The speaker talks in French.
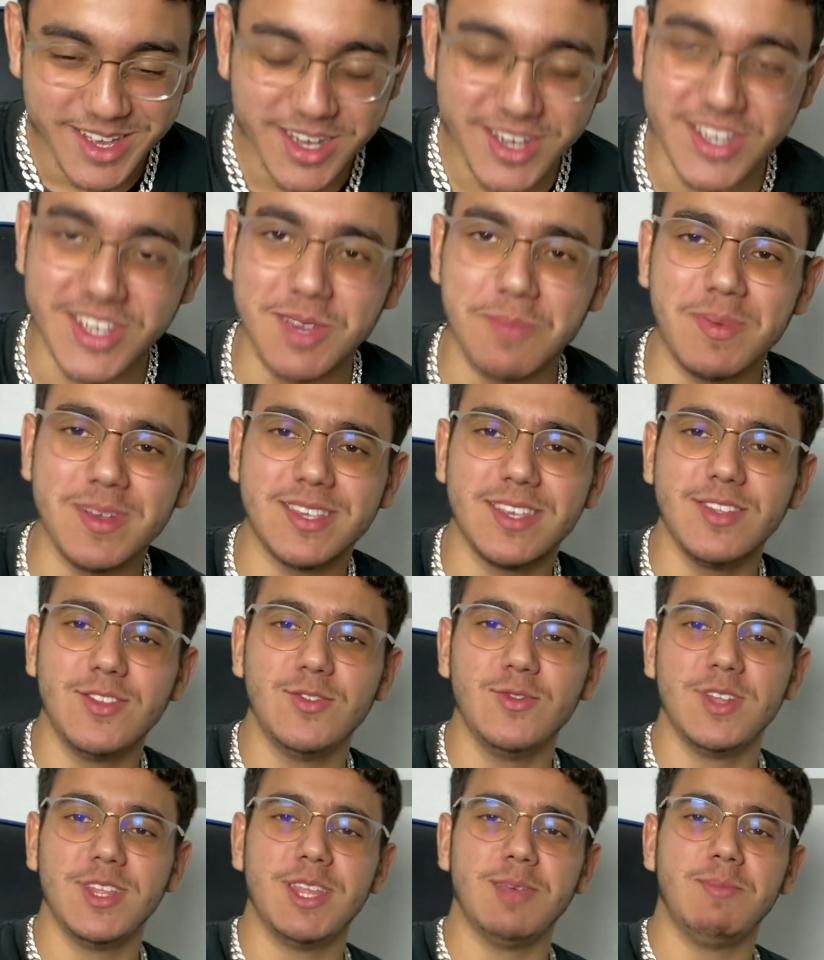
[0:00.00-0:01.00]
Ah, je sais pas si
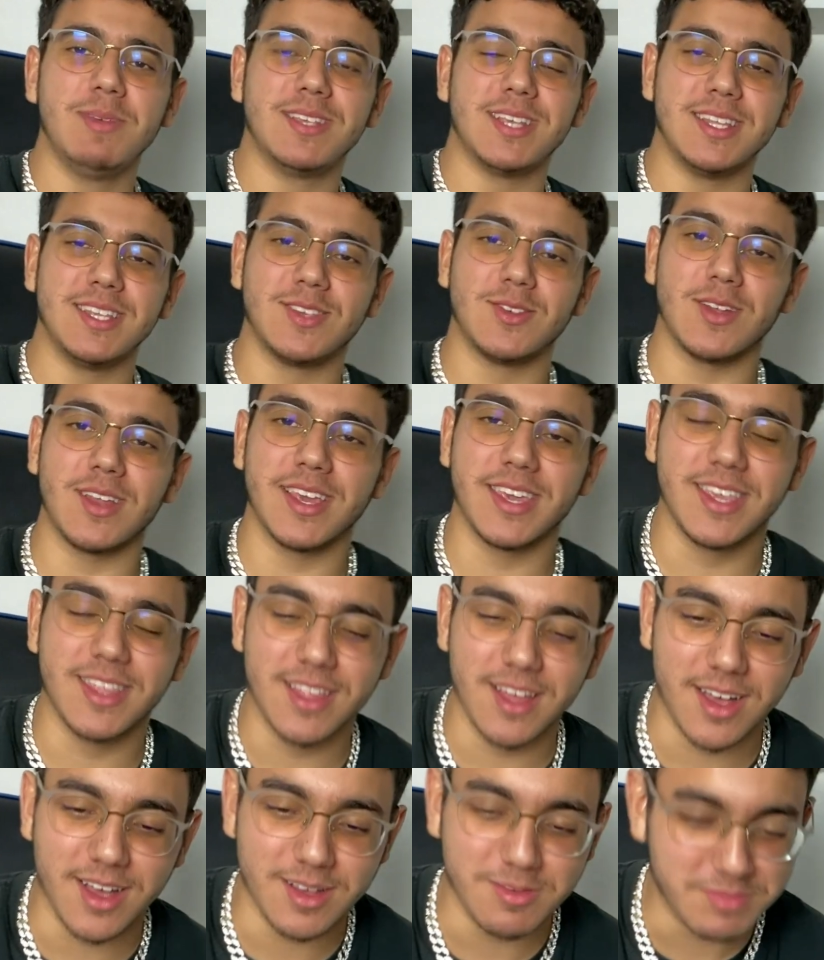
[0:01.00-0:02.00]
des il sort la
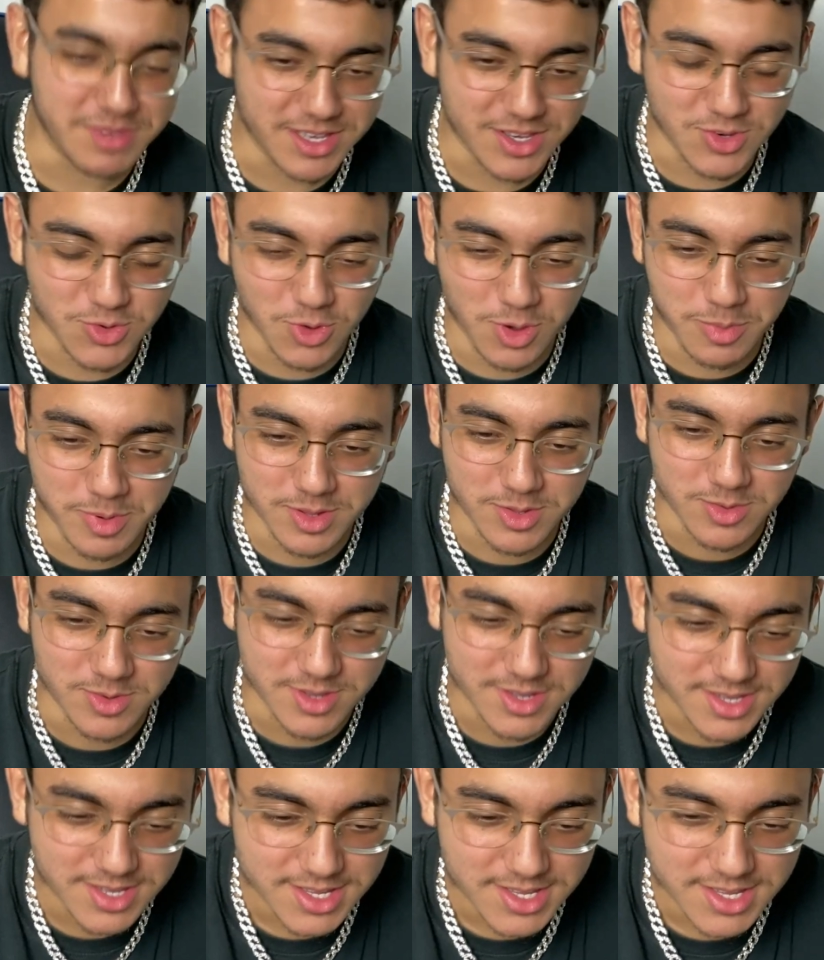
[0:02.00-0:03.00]
guitare, mais je crois pas non.